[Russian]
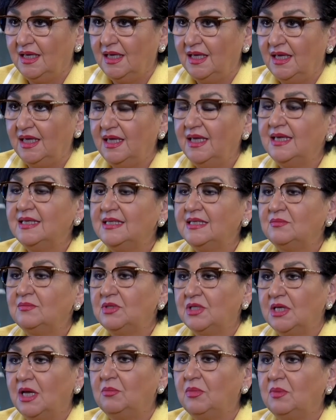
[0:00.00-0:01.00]
и этим
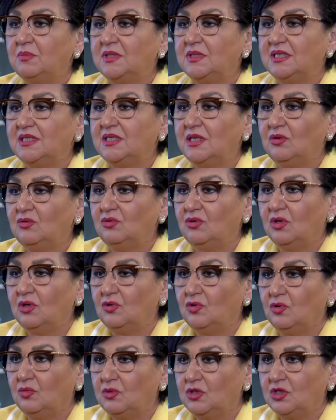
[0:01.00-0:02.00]
самым создают
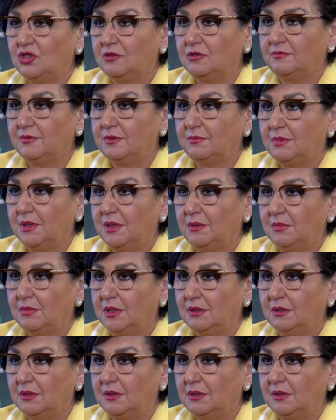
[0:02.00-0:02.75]
огромнейшие проблемы.